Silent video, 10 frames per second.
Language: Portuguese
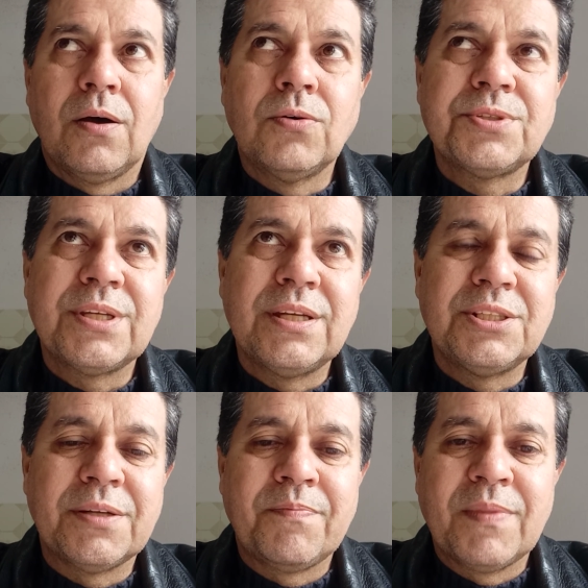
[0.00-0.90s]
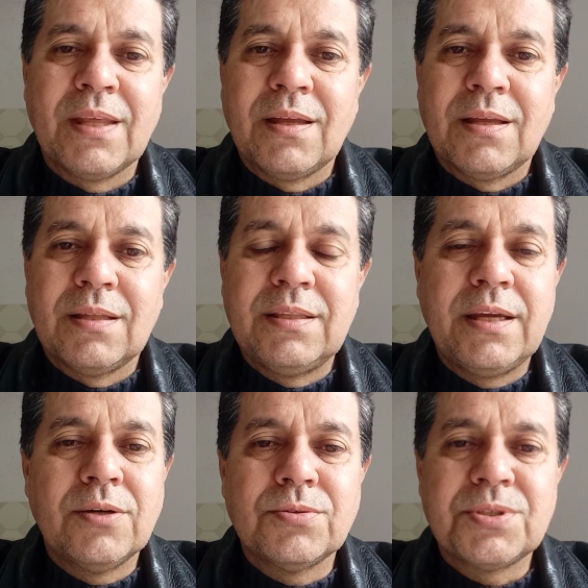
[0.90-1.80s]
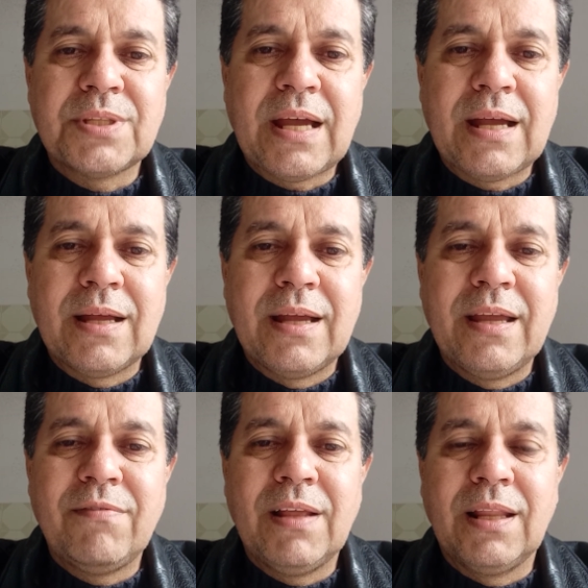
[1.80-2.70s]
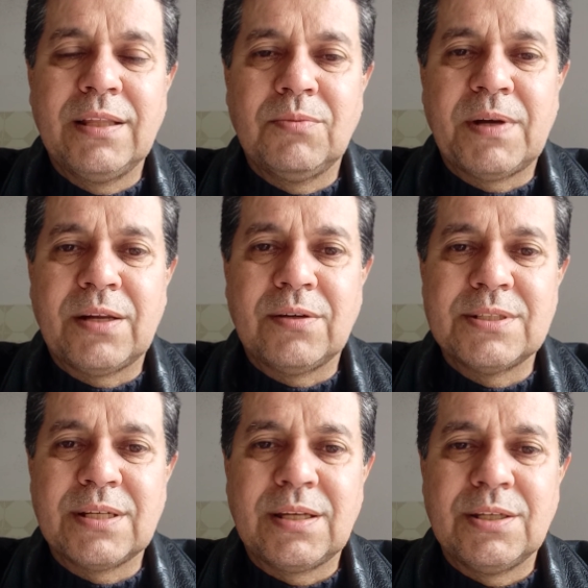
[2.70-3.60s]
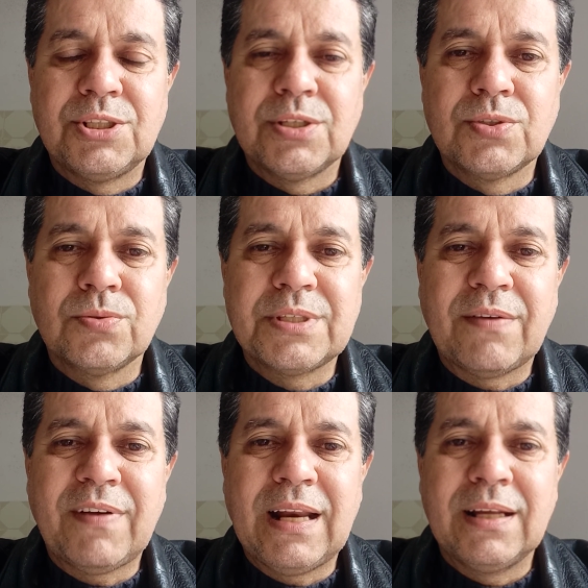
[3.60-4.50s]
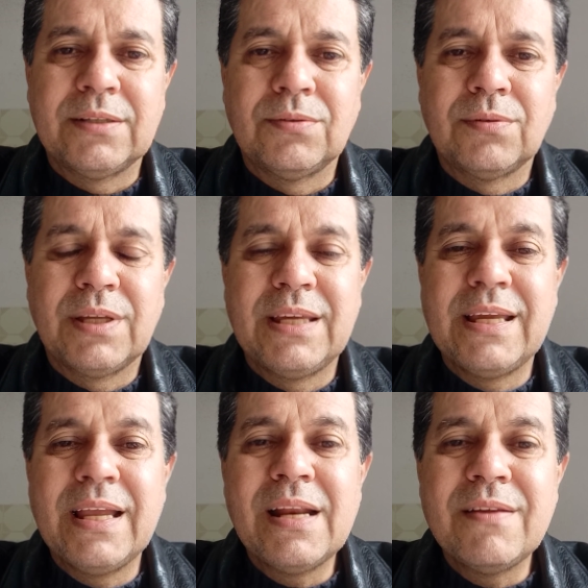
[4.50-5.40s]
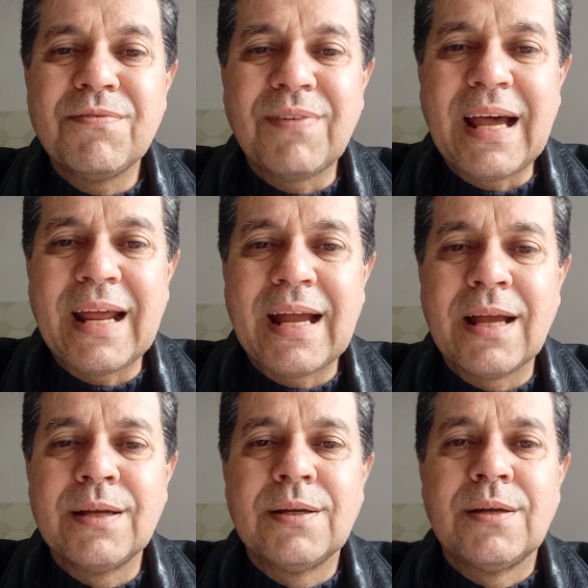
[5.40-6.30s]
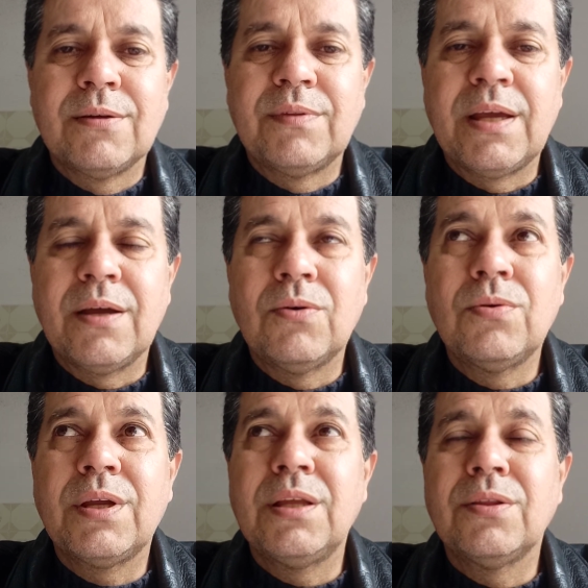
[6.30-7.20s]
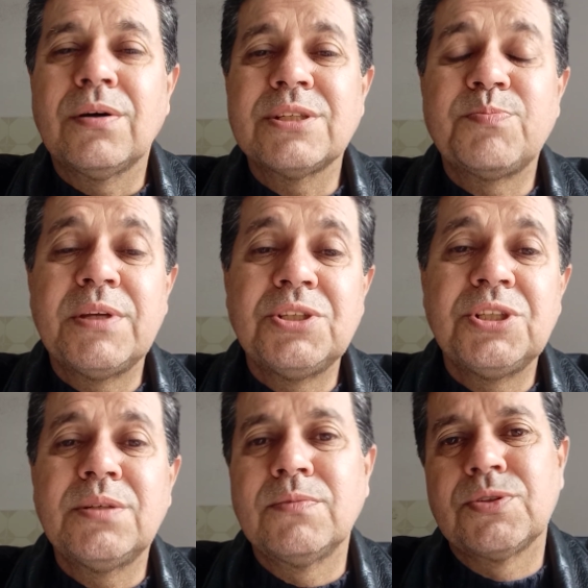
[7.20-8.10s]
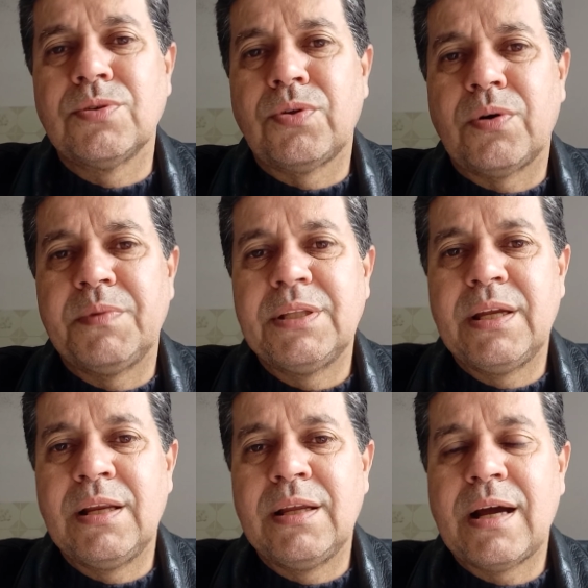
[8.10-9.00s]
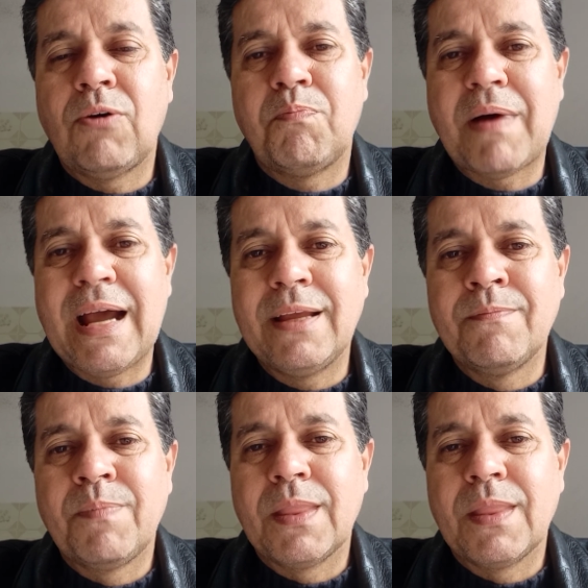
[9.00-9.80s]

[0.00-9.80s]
Ou seja, Deus está revelando para nós aqui, Jesus está falando que Ele fará né, o que nós pedirmos no nome dele ao Pai.